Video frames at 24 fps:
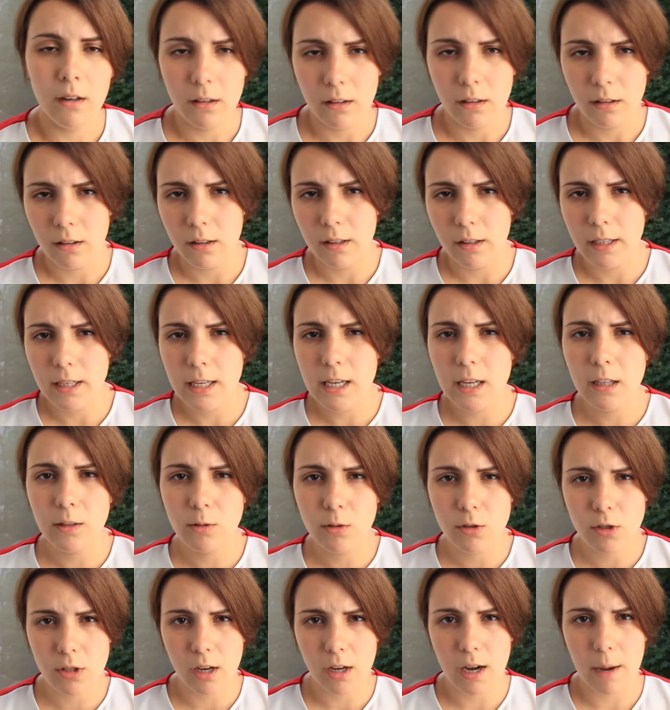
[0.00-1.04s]
А, их
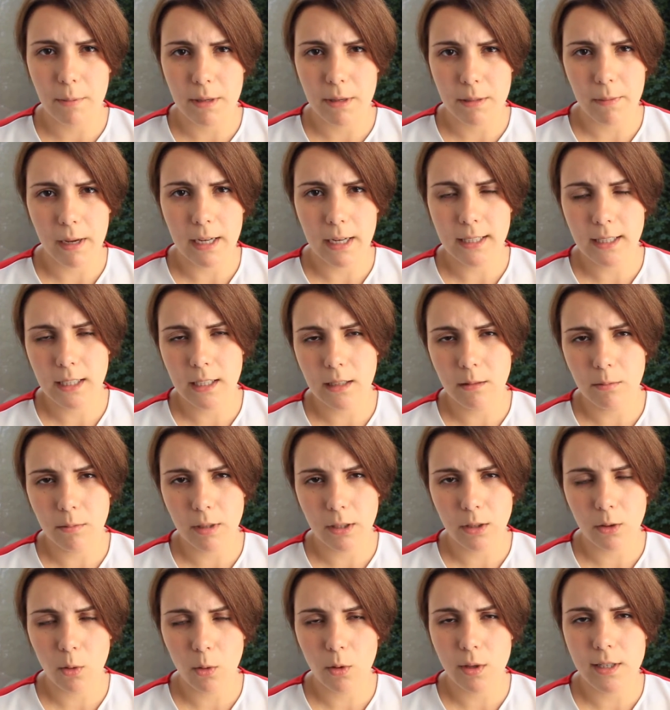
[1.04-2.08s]
нужно капать маленьким,
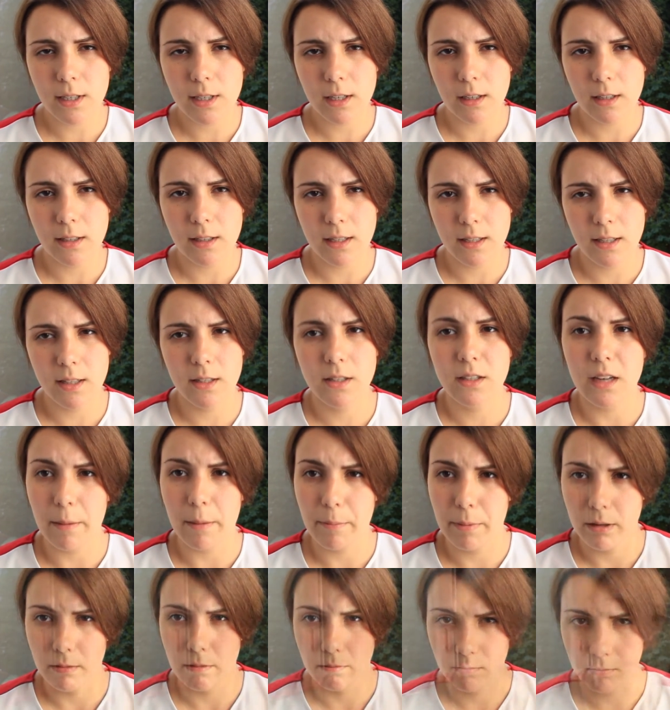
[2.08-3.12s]
от годика 10
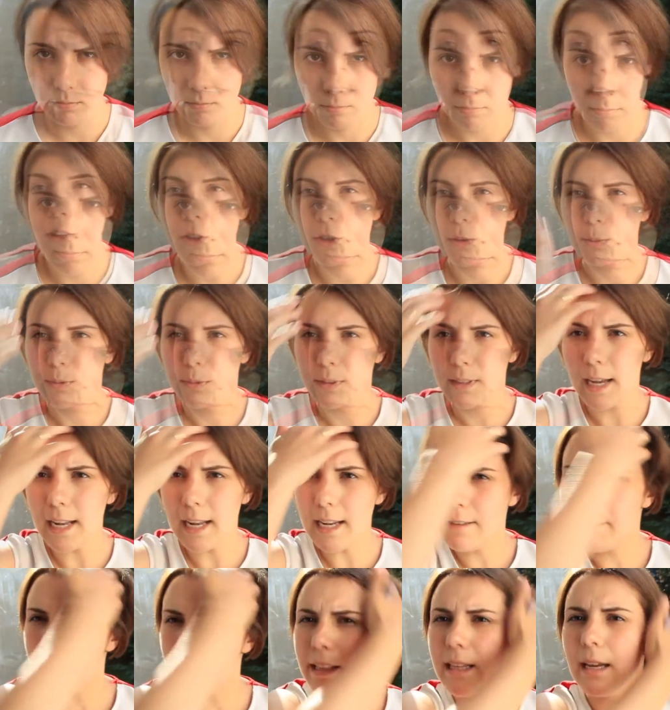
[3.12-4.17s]
капель. Продолжим.
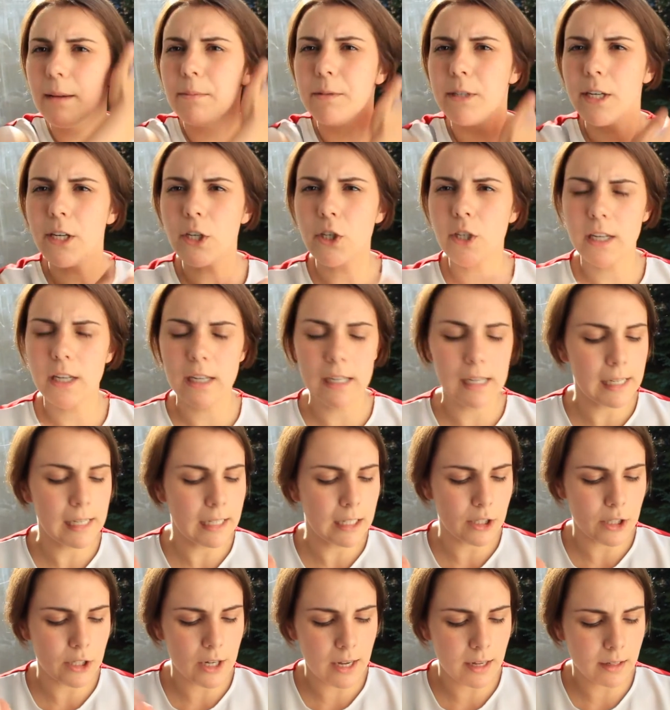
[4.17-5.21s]
Далее в этой аптечке
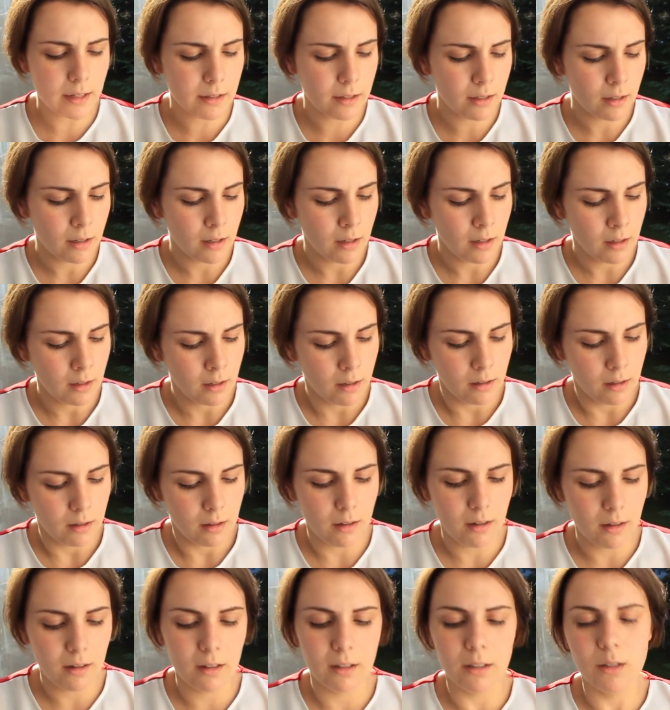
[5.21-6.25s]
лежат
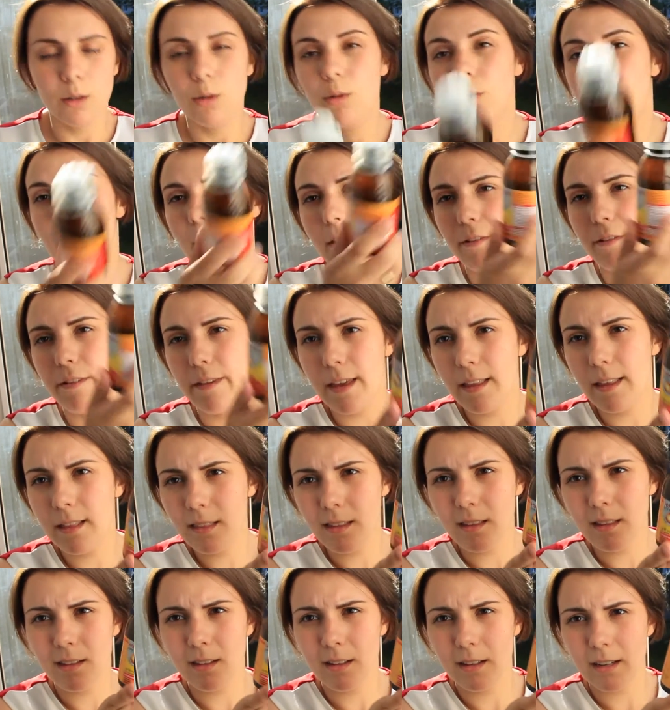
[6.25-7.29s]
а, нурофен.